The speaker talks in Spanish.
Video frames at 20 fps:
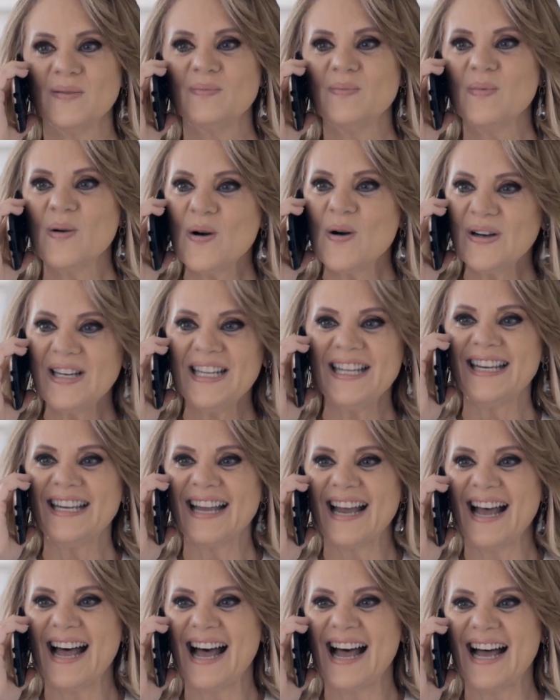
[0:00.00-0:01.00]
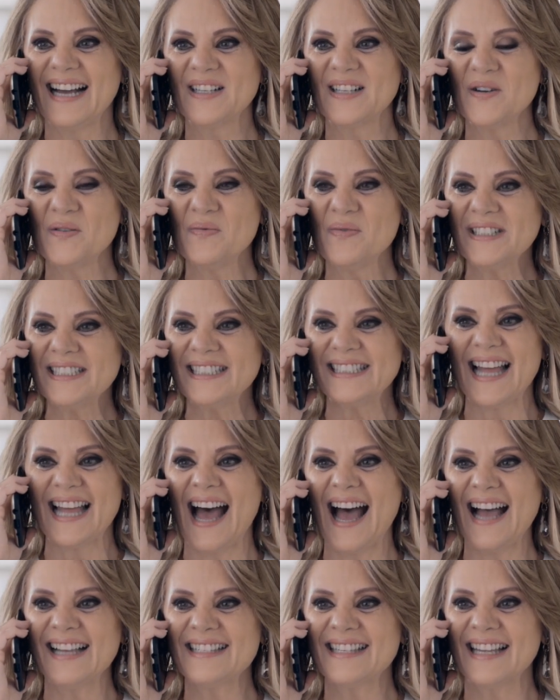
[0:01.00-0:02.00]
Mónica, ¿cómo
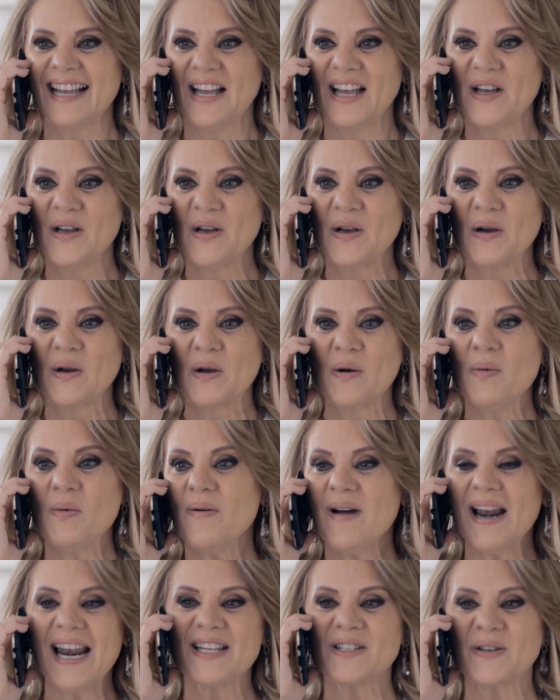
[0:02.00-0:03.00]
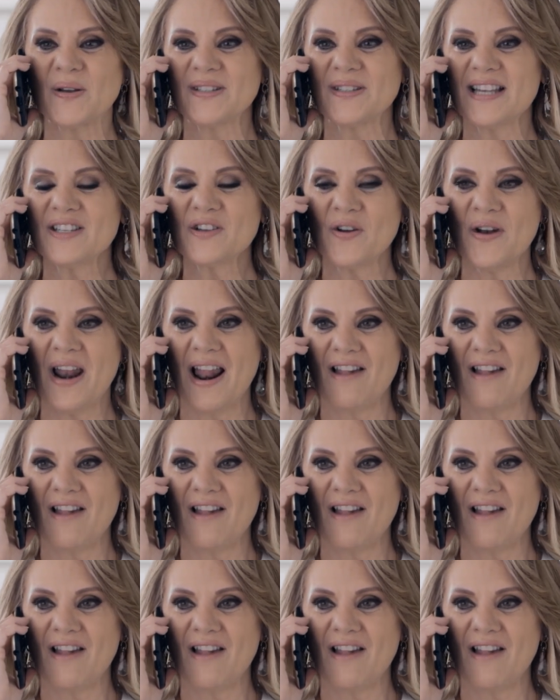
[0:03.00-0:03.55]
estás? ¿Cómo van las cosas con